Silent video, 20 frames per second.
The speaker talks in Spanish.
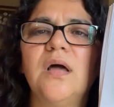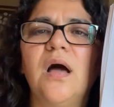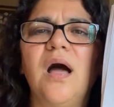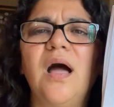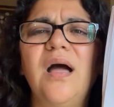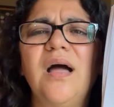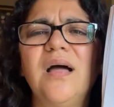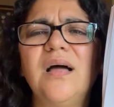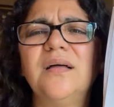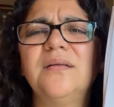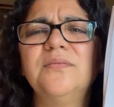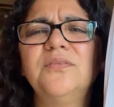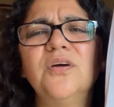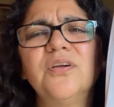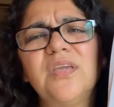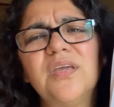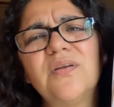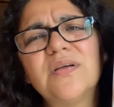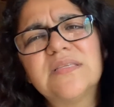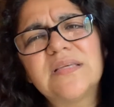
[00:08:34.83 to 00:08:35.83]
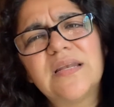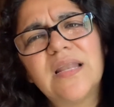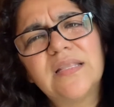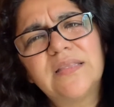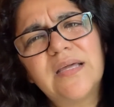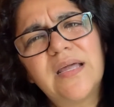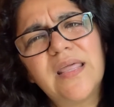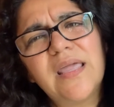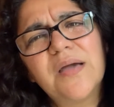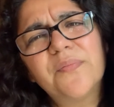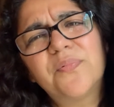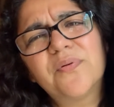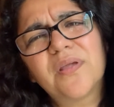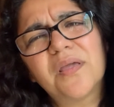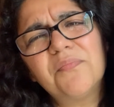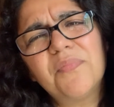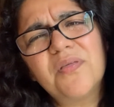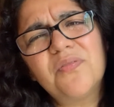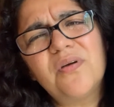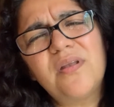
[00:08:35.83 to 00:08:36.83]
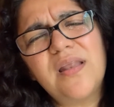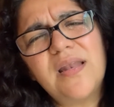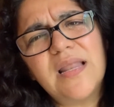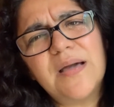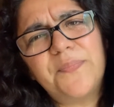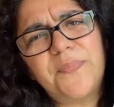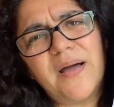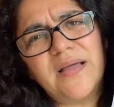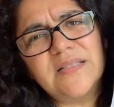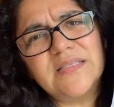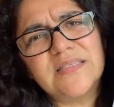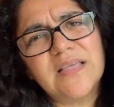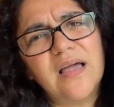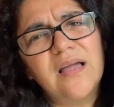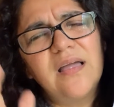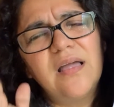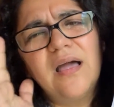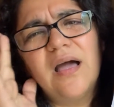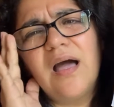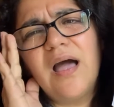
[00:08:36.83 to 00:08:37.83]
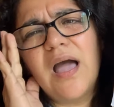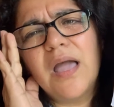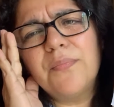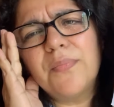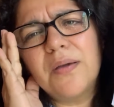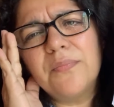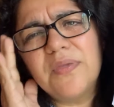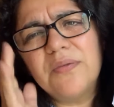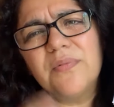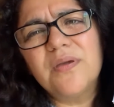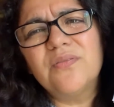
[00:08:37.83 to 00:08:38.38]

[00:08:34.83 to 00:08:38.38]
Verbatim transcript: ah, no quiero hacer la tarea porque me duele la panza ay mami,